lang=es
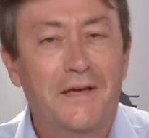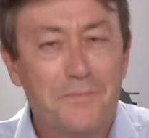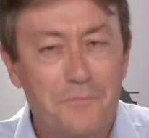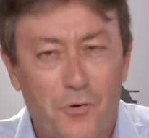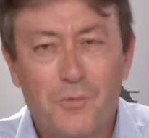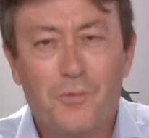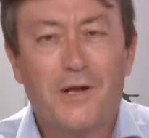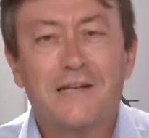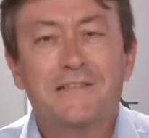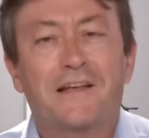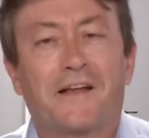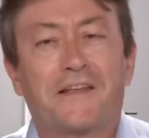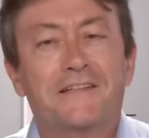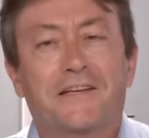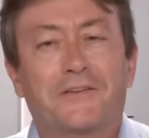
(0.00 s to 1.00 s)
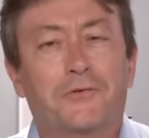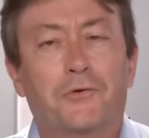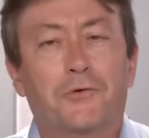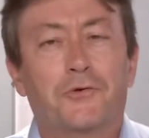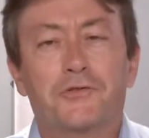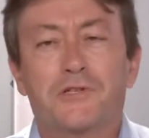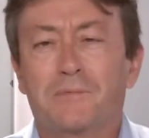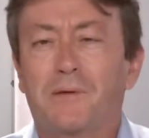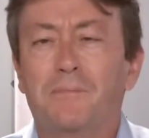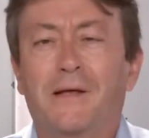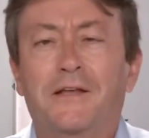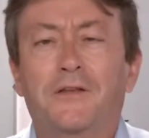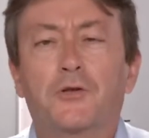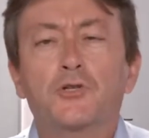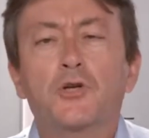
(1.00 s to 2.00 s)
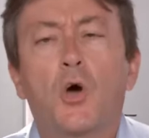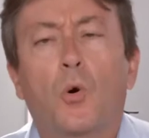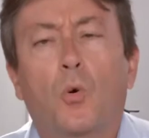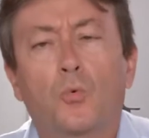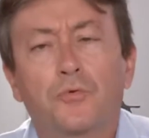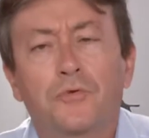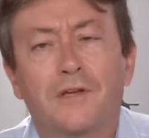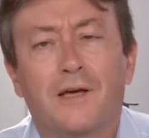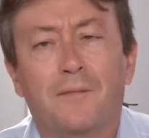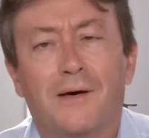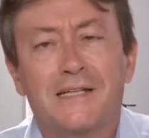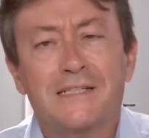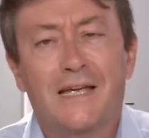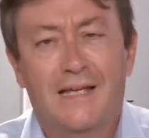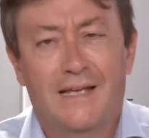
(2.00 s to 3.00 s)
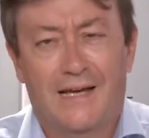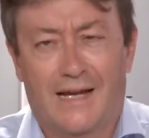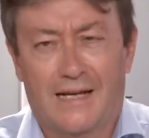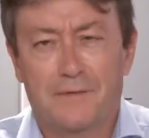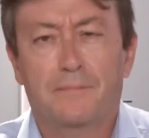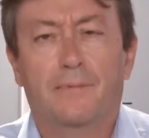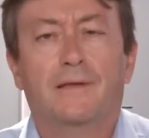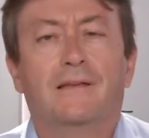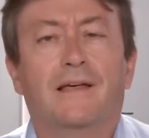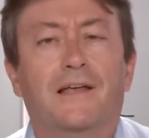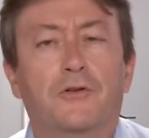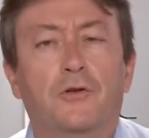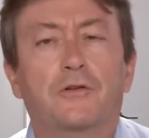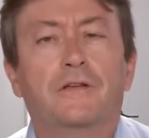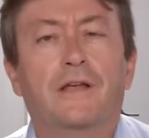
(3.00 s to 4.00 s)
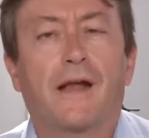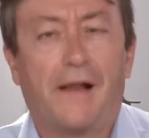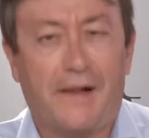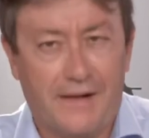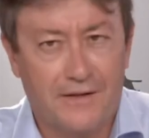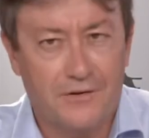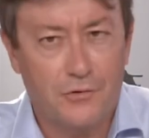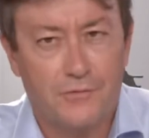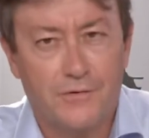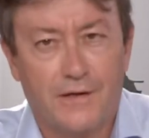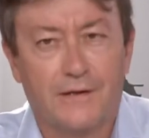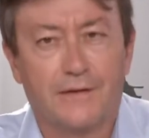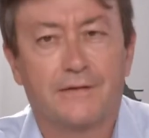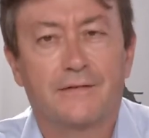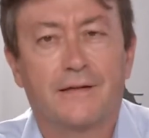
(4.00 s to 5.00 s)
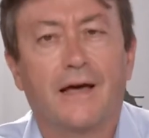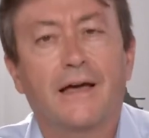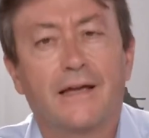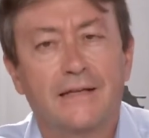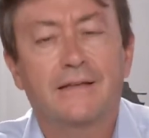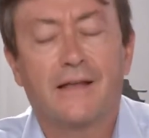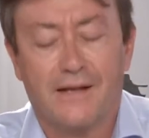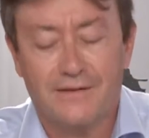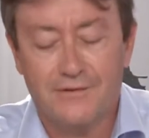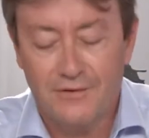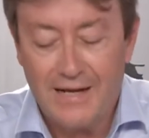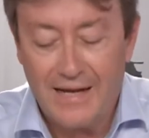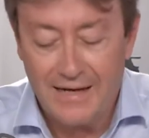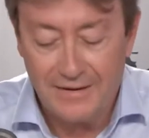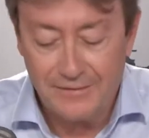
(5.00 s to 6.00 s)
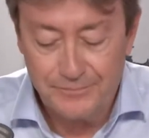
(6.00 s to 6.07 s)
Muy buenas tardes a todos y bienvenidos un día más al invitado de Radio Francia Internacional.